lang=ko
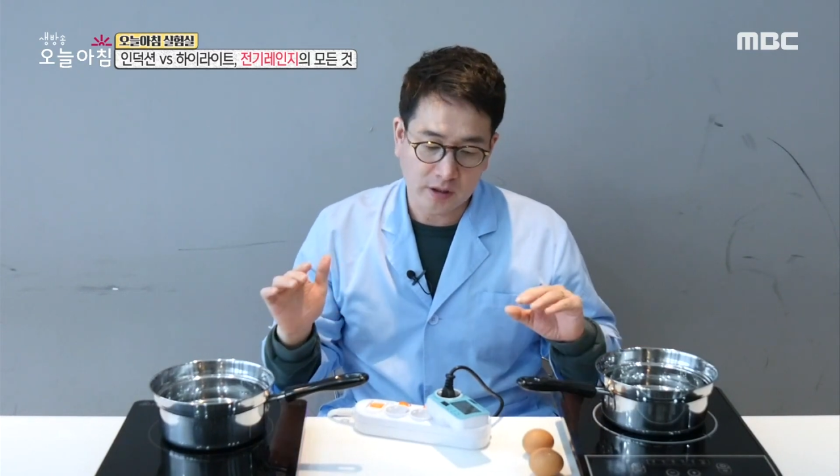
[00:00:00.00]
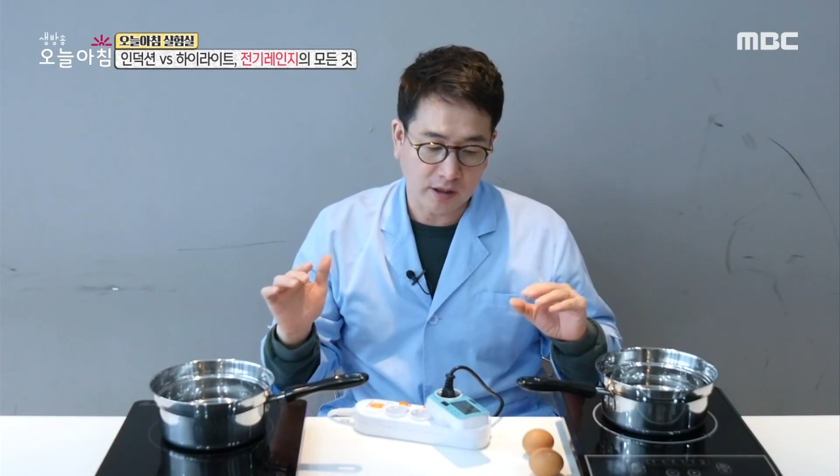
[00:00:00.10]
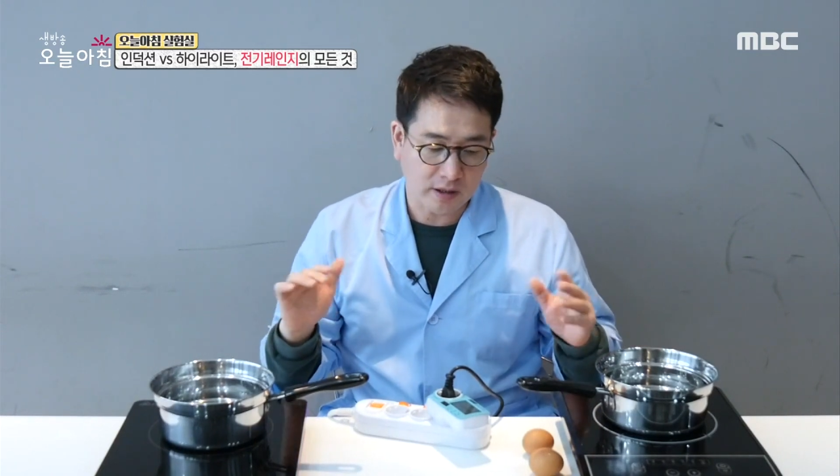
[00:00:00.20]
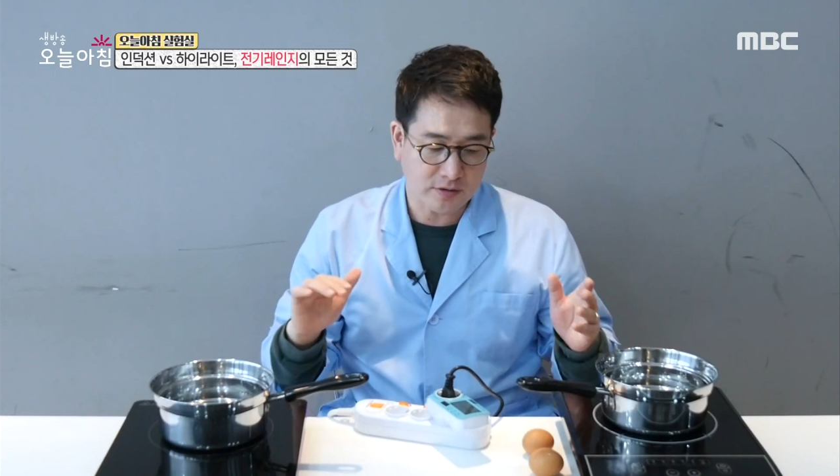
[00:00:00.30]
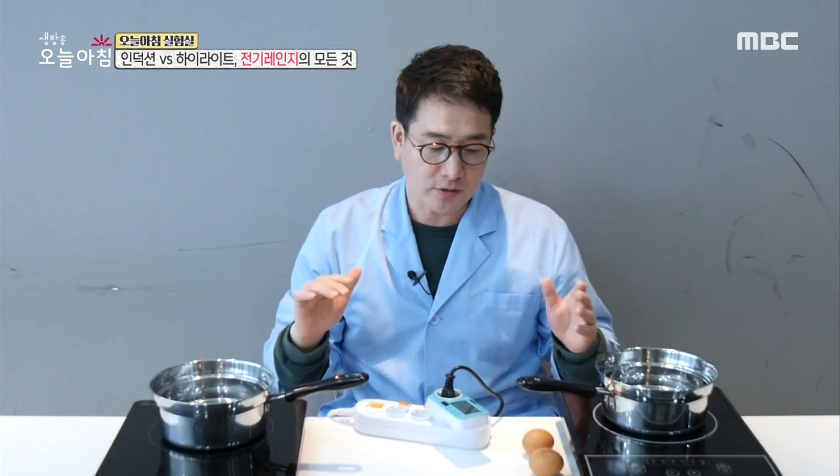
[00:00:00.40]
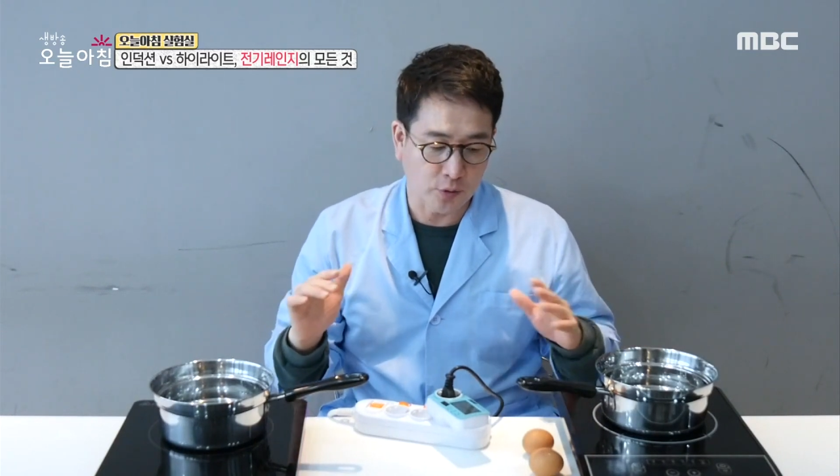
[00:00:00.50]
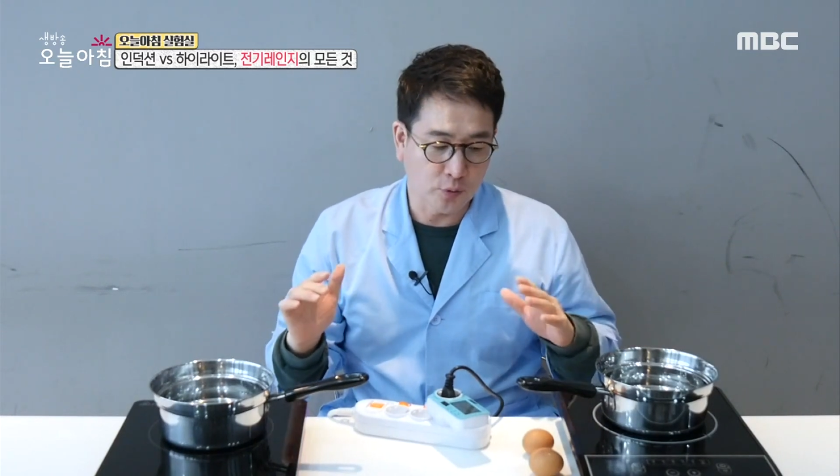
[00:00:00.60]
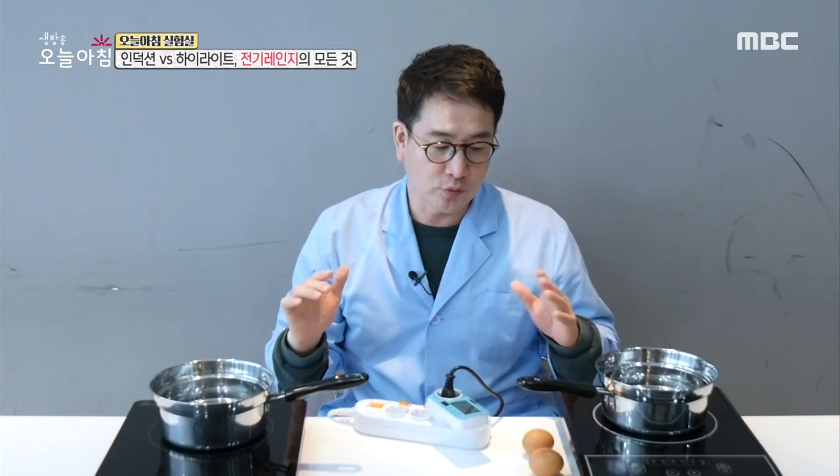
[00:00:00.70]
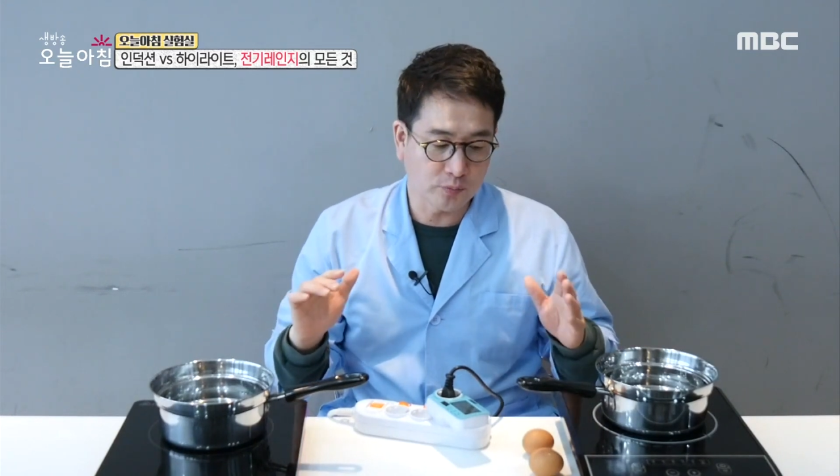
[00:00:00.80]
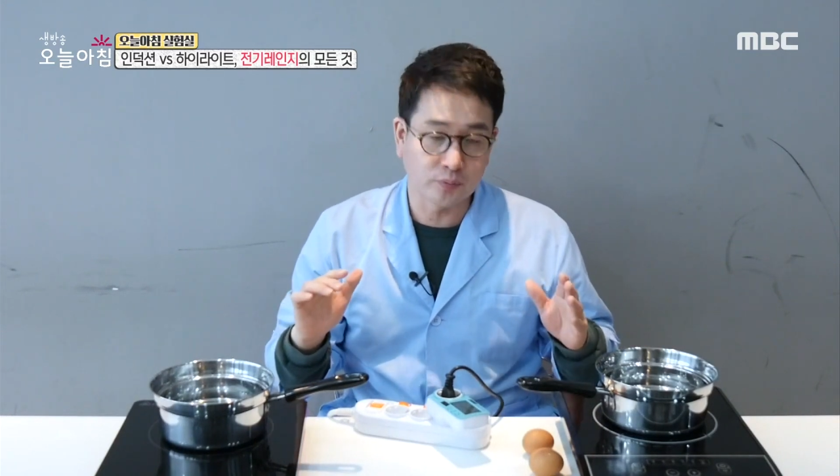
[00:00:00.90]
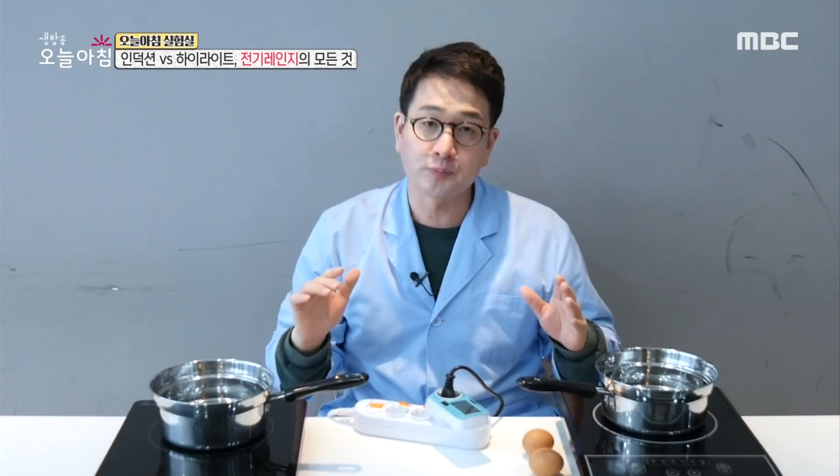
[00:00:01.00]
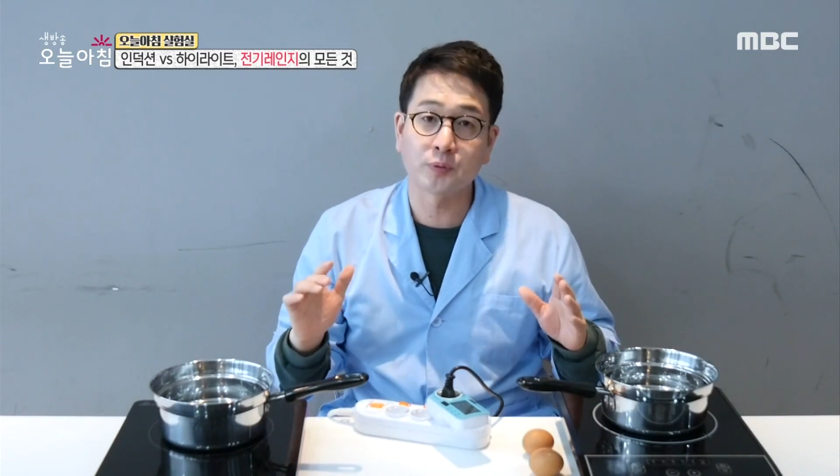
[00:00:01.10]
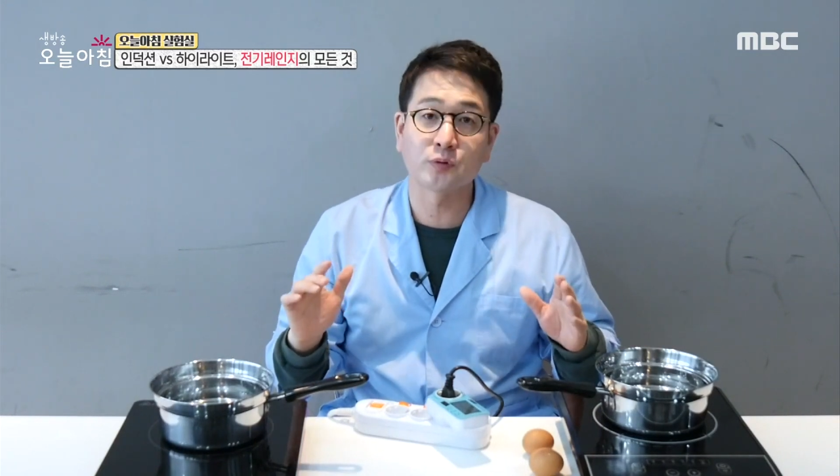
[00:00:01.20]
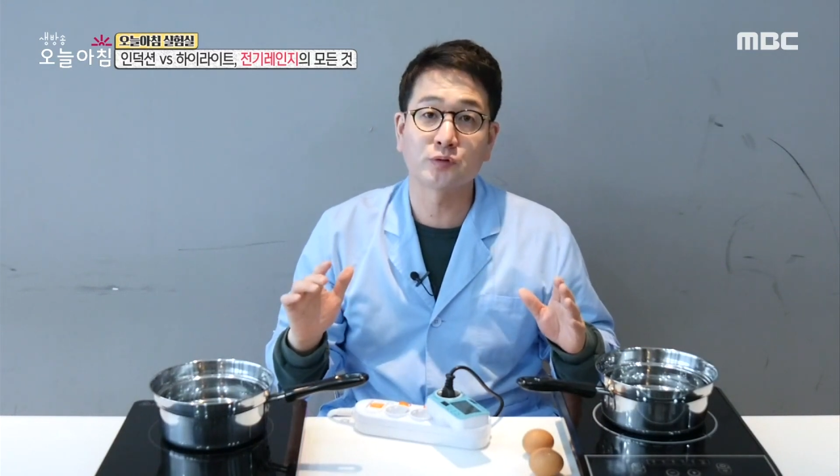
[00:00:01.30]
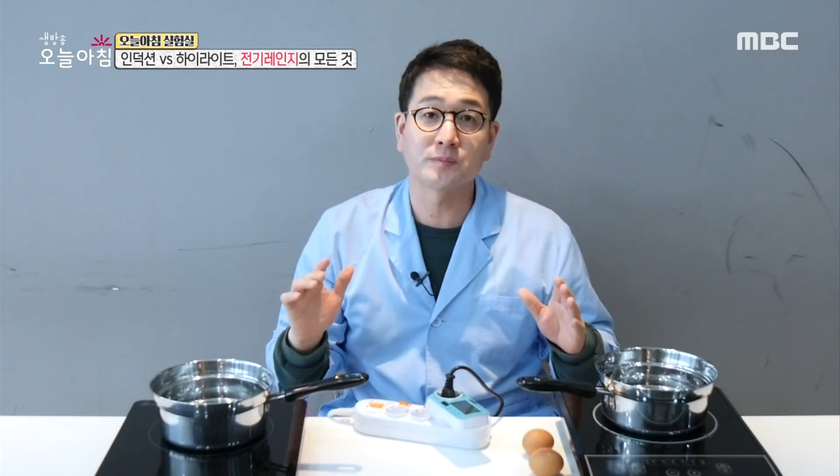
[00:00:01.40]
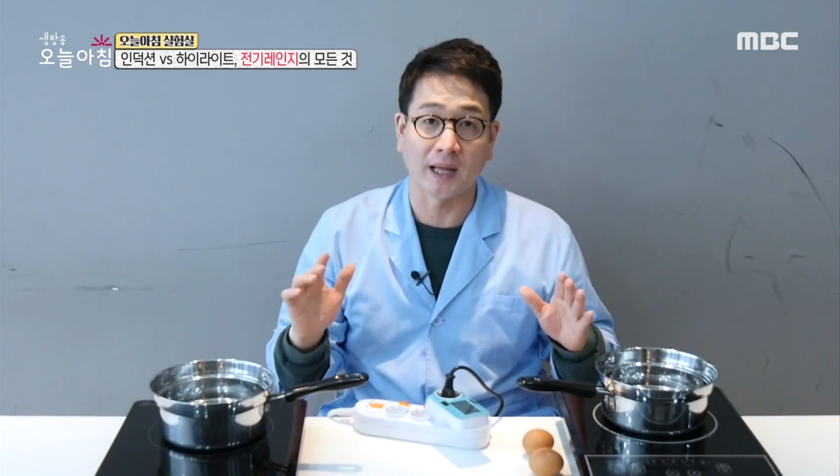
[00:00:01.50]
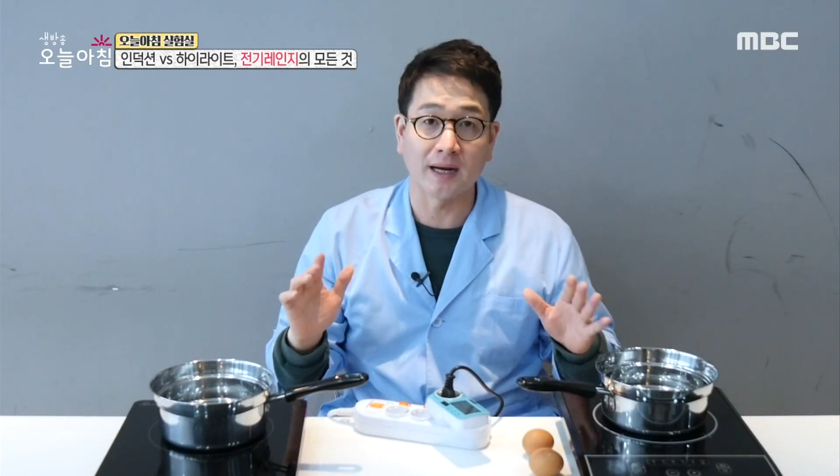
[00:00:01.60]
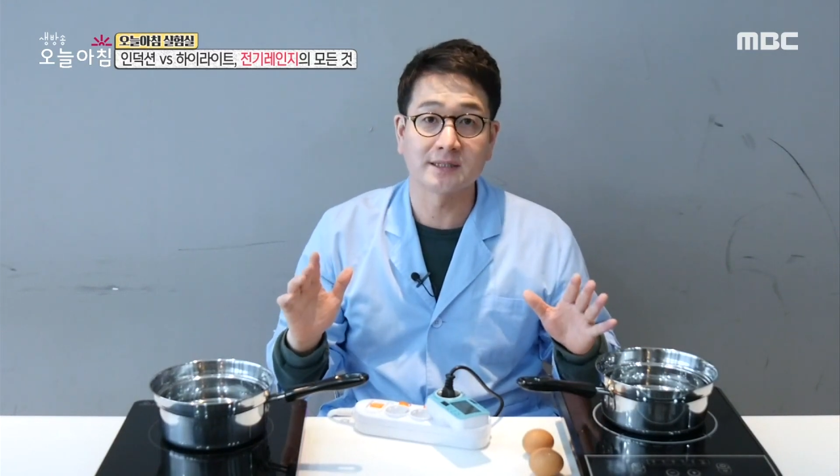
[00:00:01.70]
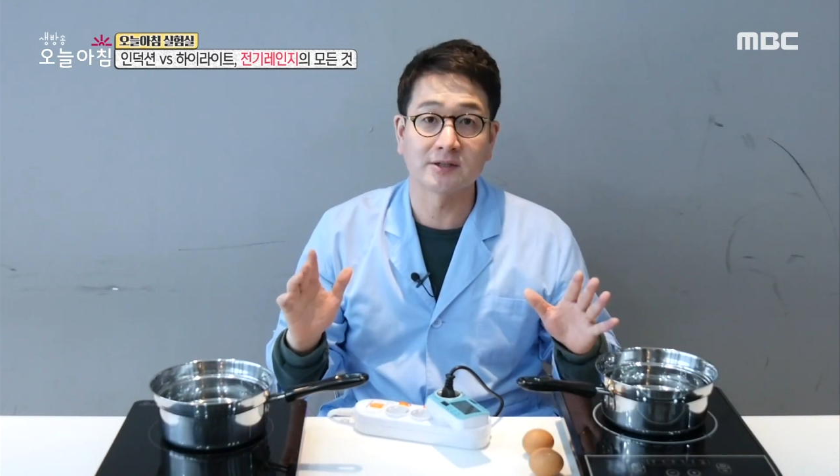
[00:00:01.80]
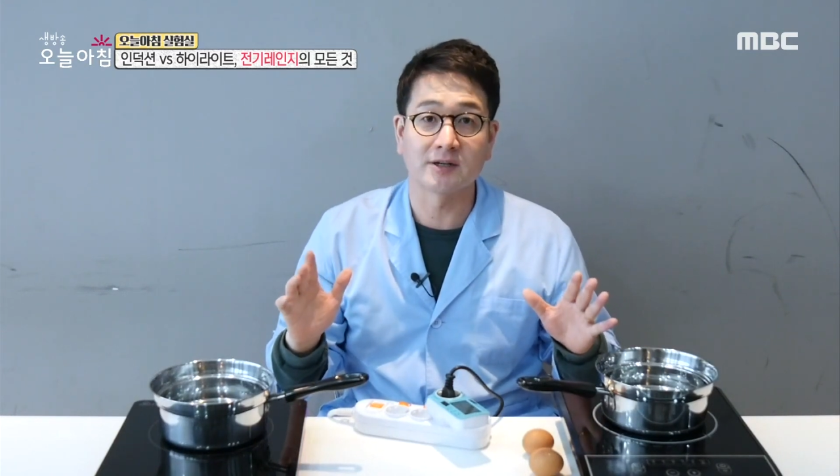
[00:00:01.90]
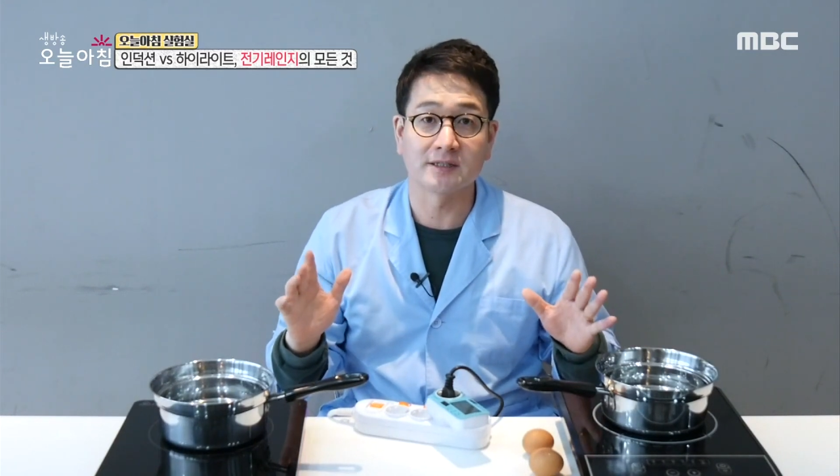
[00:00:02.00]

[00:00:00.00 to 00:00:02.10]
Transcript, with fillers: 따라서 요금 분포도 좀 달라질 것